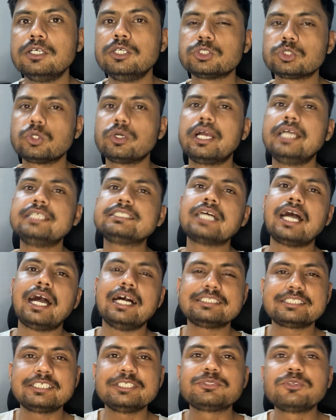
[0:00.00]
सो so गाइज
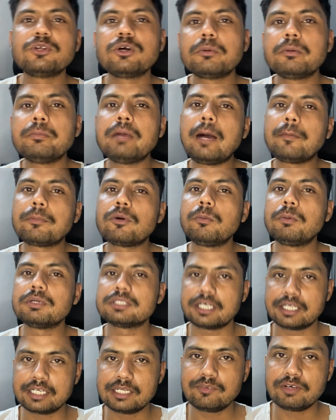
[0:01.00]
आज की वीडियो में मैं आपको
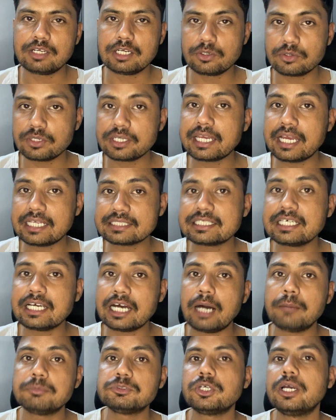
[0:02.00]
बताने वाला हूँ कि कैसे
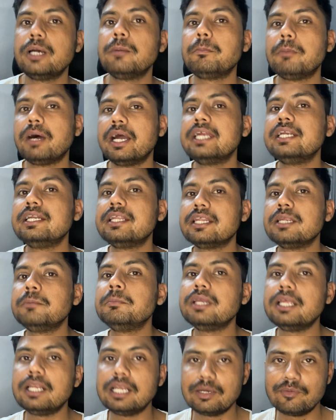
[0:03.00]
आप जो है माई
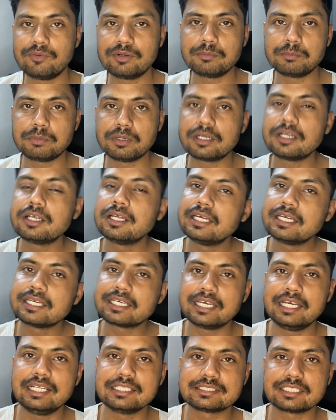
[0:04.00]
ड्रीम इलेवन पर
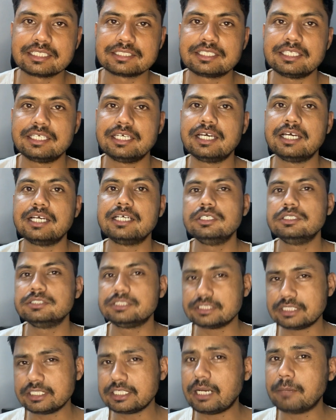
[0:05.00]
खेल सकते हैं
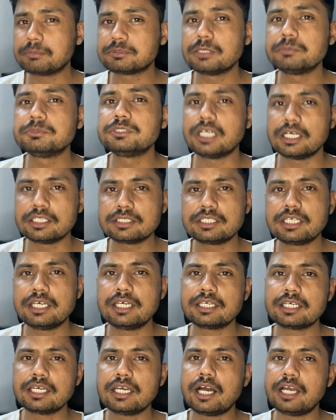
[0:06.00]
जैसा कि आप सब जानते
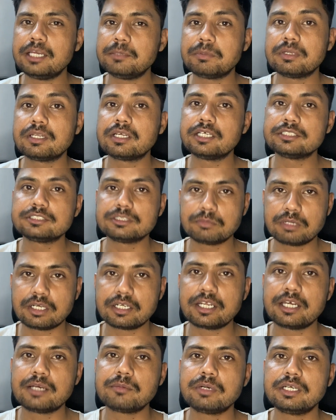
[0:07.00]
हैं कि आईपीएल का
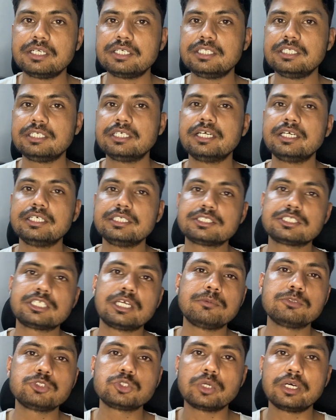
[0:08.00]
जमाना है भाई ठीक है इस
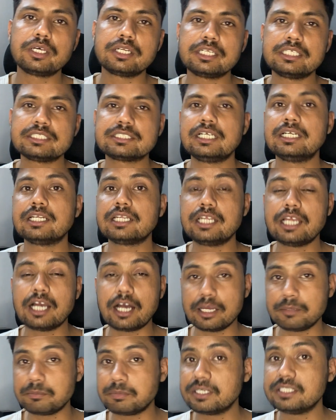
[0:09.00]
टाइम जो है रिसेंटली
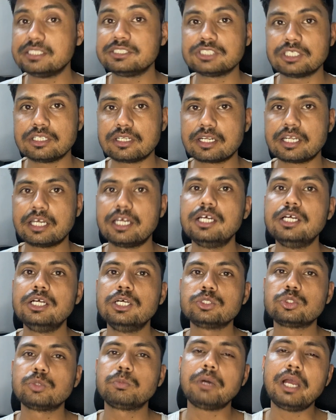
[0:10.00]
आईपीएल चल रहा है
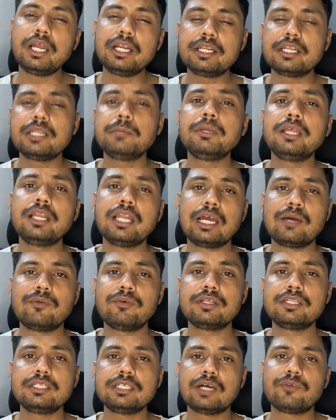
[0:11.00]
तो माई ड्रीम
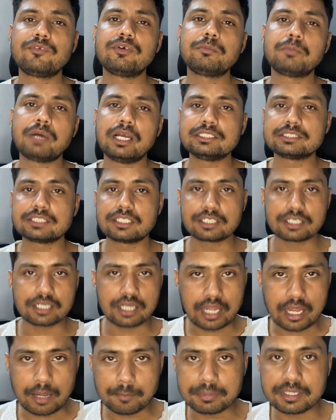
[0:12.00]
इलेवन या फिर माई सर्कल
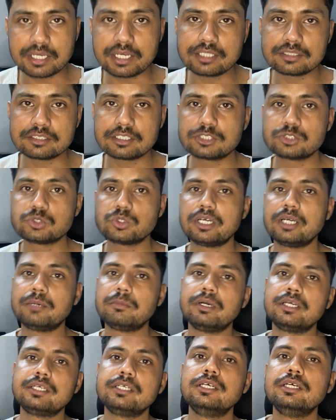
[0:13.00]
ऐप के अंदर जो है
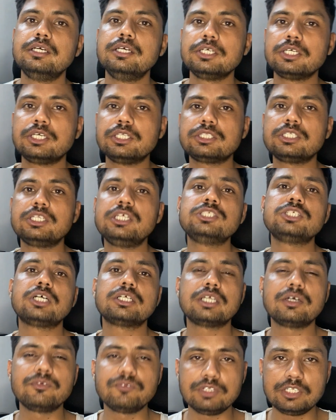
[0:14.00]
भाई कितनी
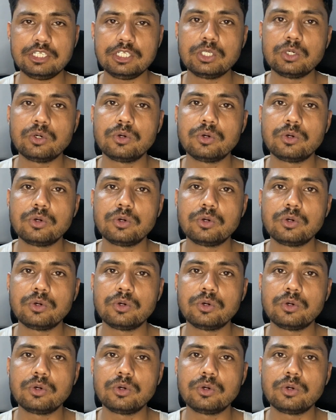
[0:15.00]
ज़्यादा विनिंग